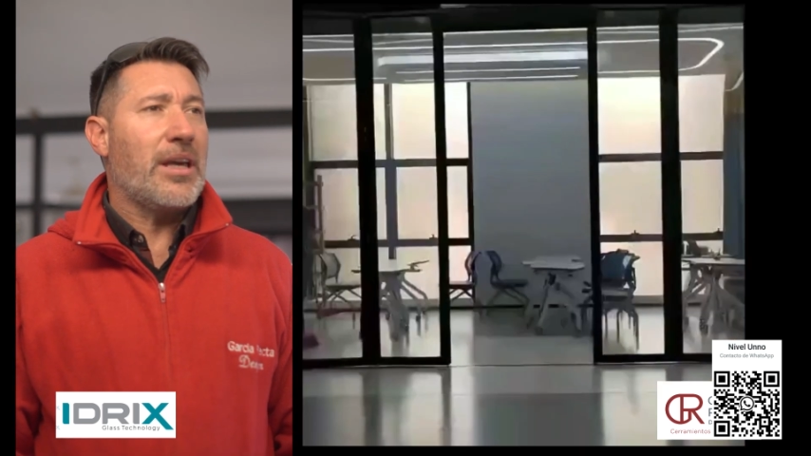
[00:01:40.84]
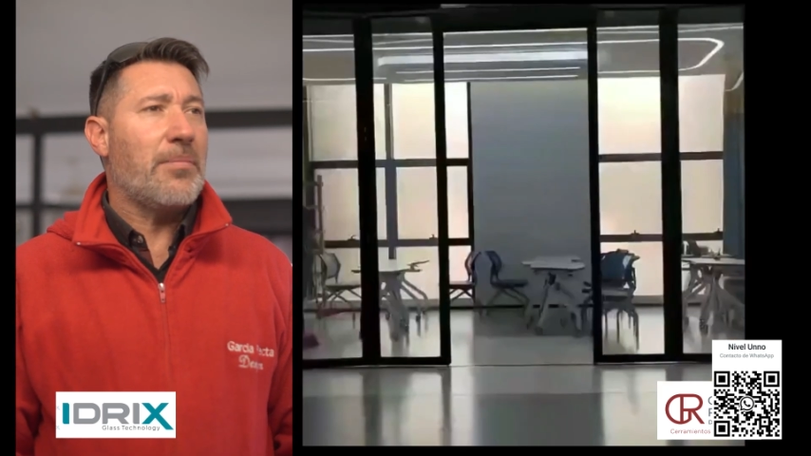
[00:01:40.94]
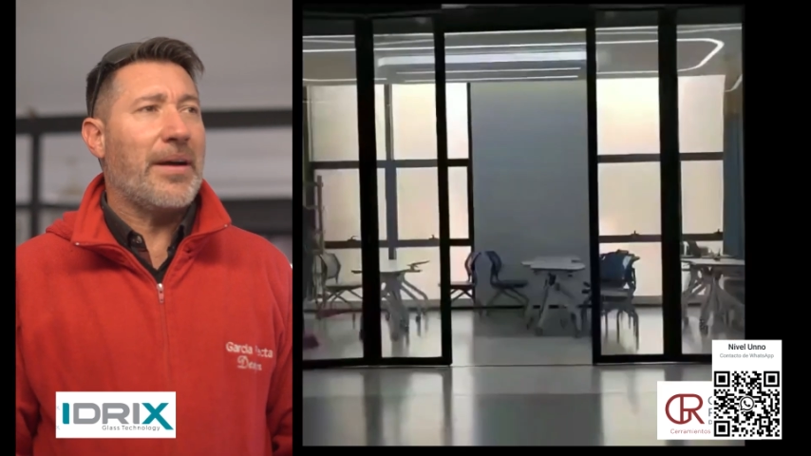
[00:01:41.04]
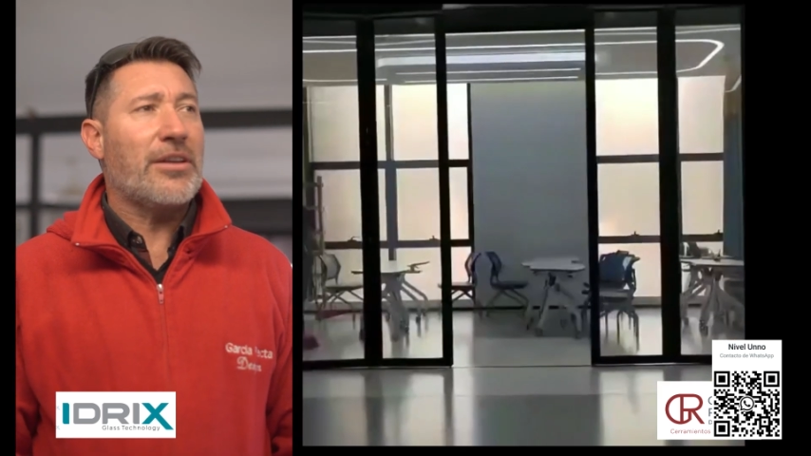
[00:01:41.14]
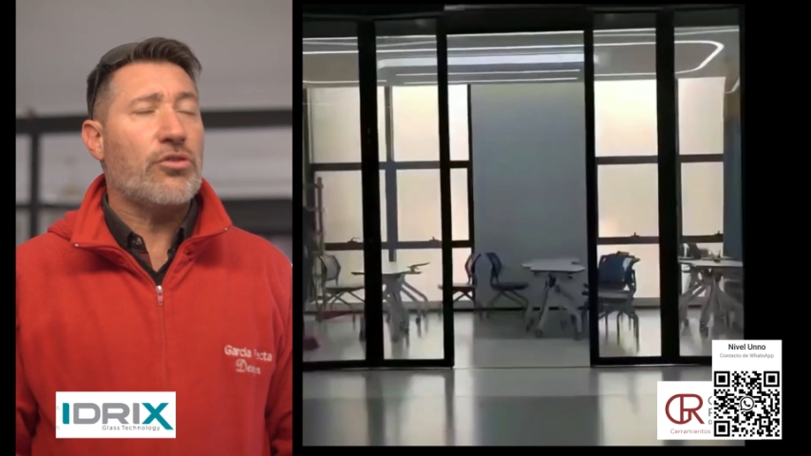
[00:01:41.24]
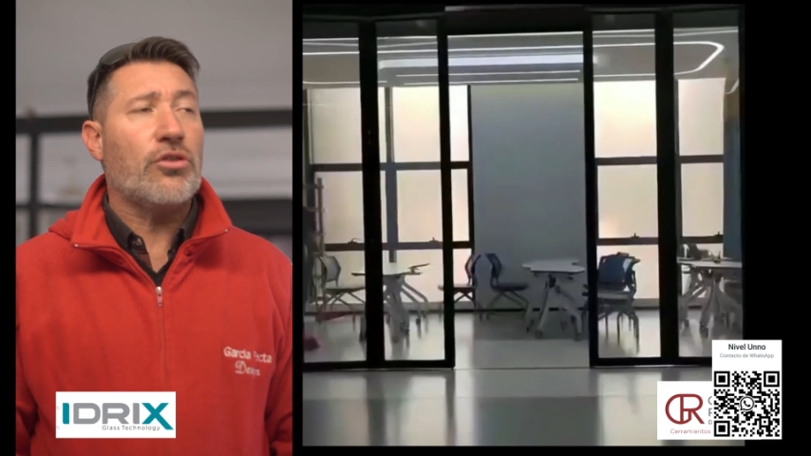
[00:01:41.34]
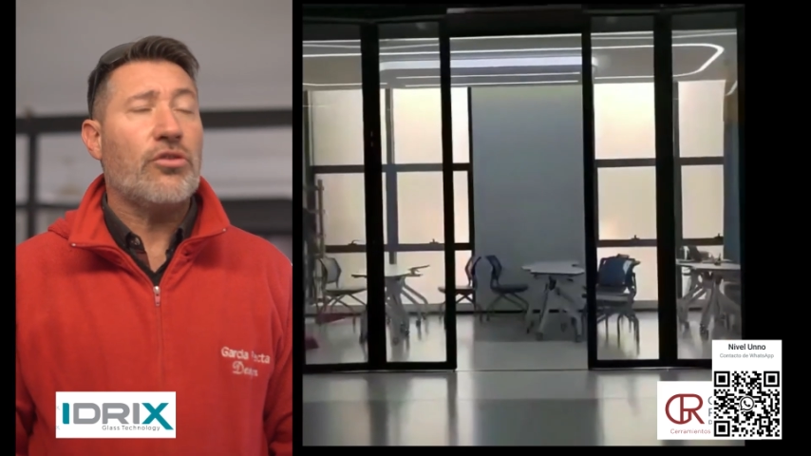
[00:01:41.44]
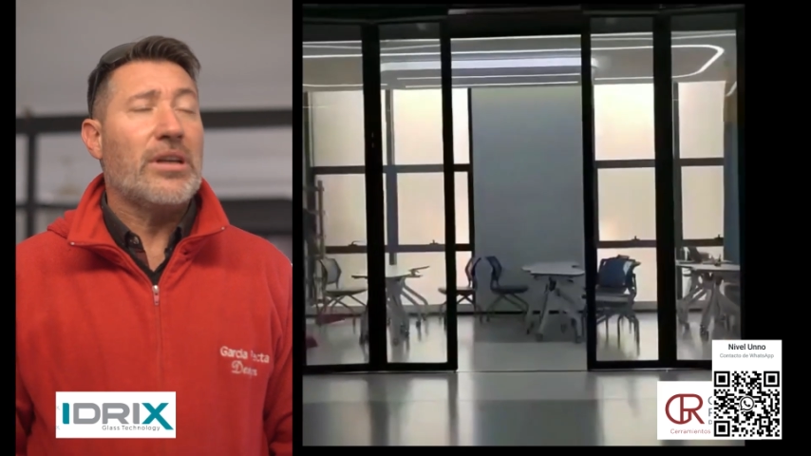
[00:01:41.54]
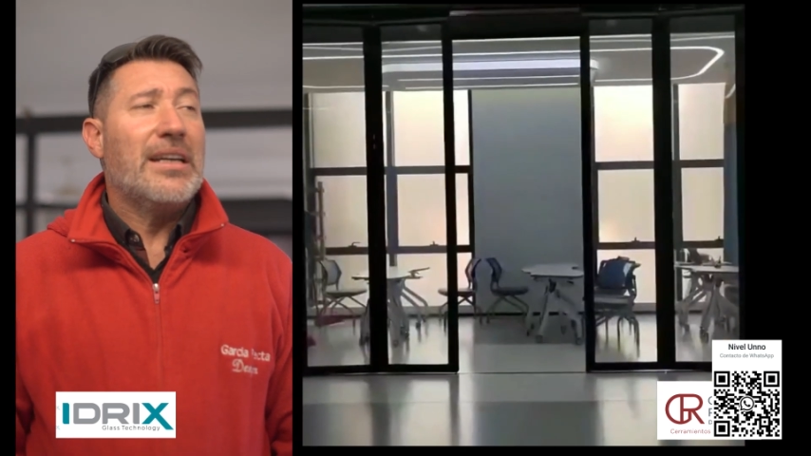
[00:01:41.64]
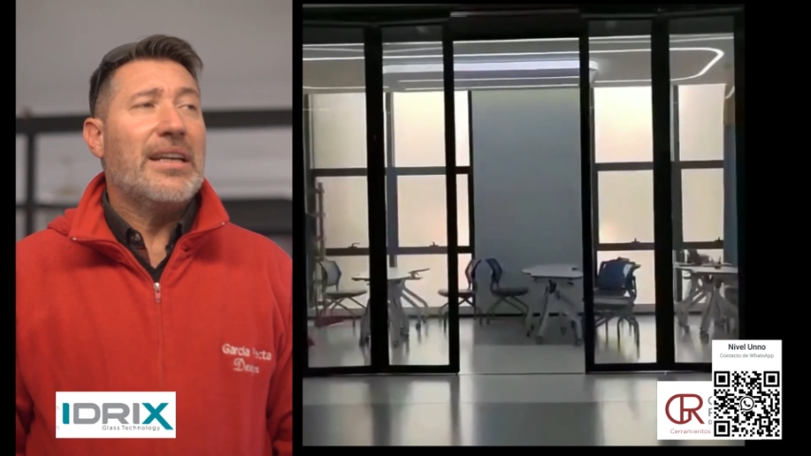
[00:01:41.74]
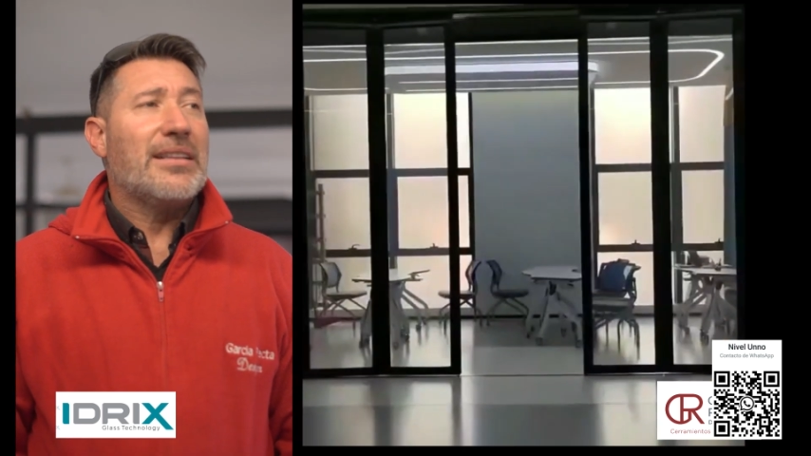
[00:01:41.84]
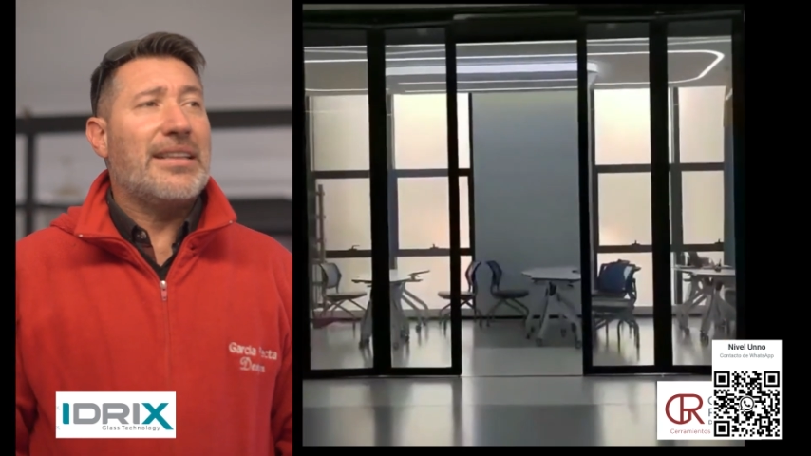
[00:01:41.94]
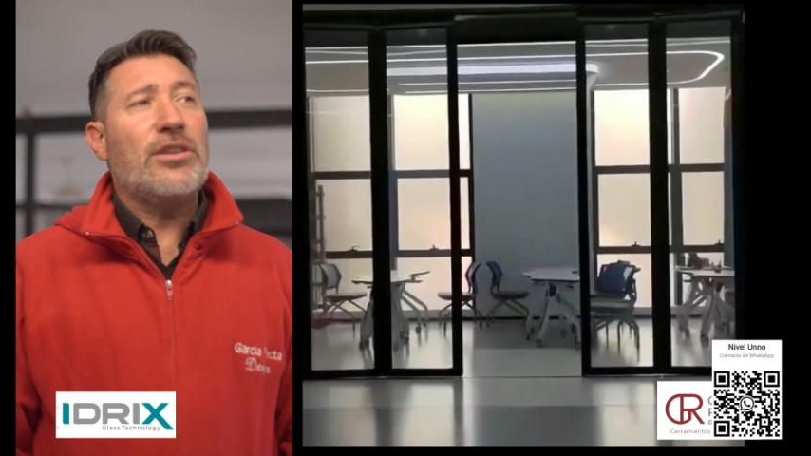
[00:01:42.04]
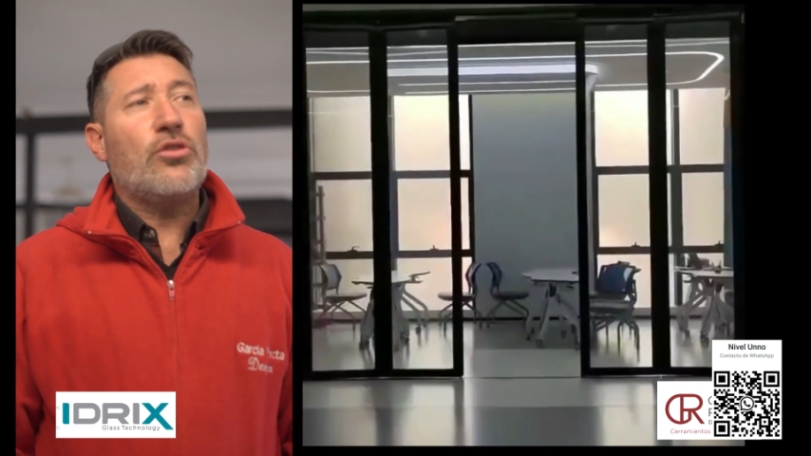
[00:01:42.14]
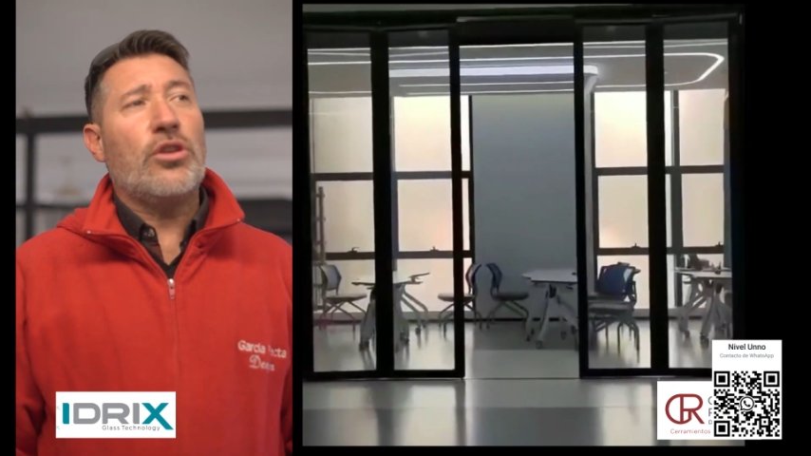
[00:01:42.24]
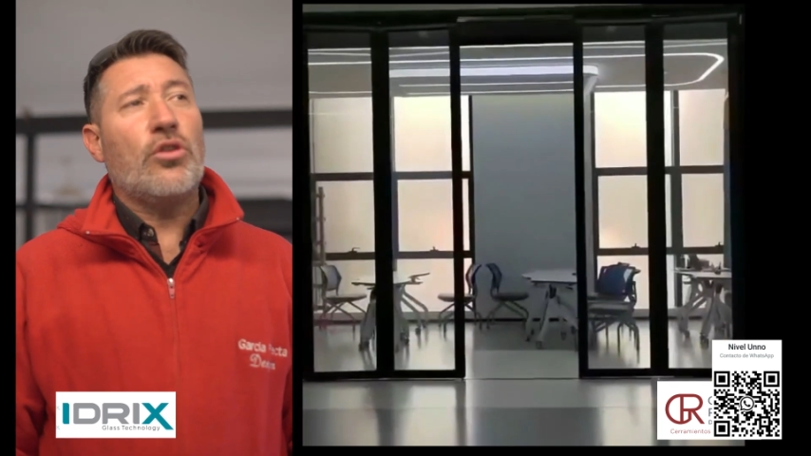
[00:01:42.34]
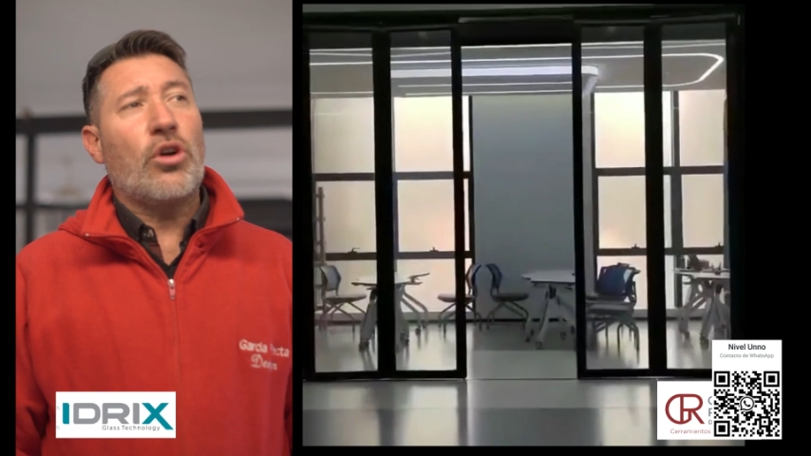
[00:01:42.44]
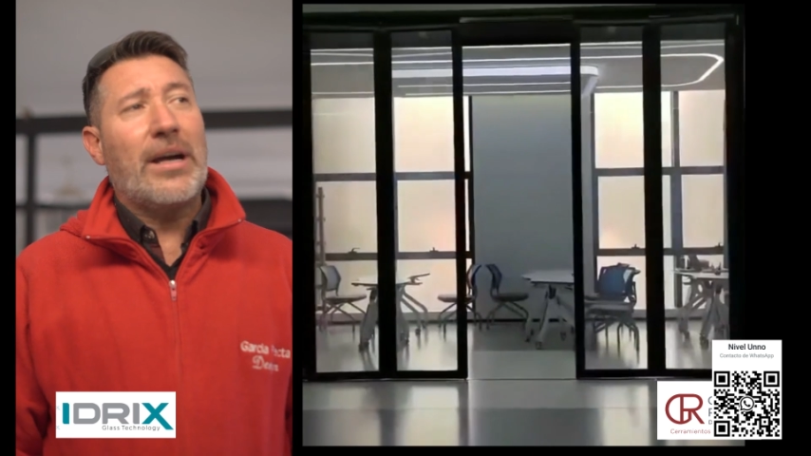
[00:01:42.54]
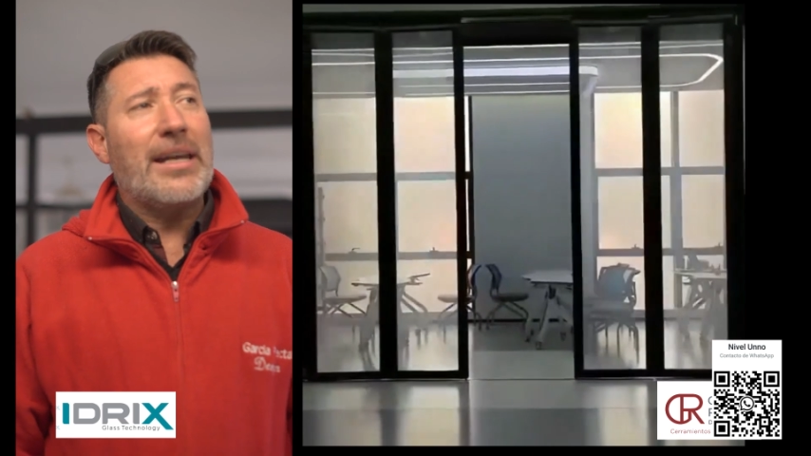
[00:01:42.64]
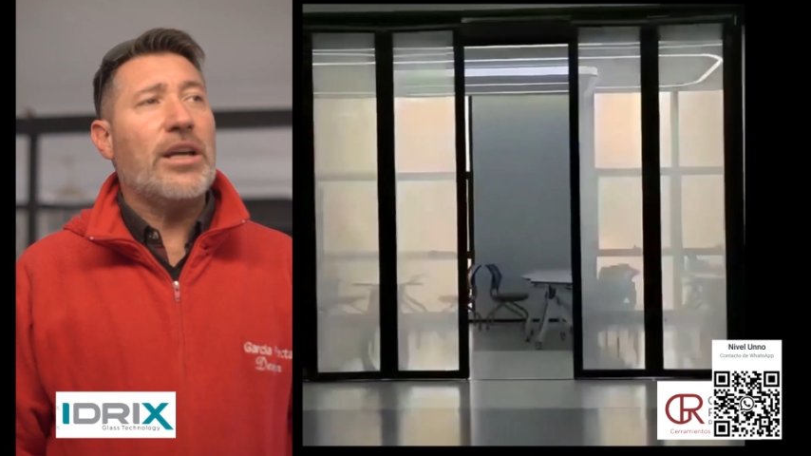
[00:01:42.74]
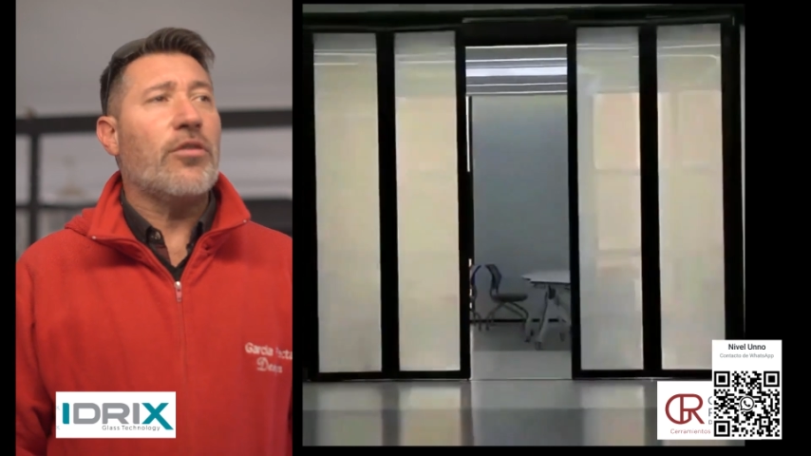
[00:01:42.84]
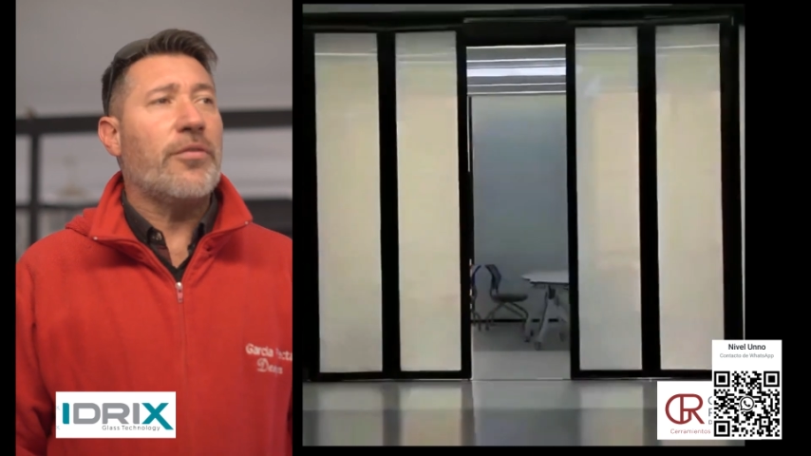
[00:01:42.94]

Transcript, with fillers: espacios, tanto de hogares,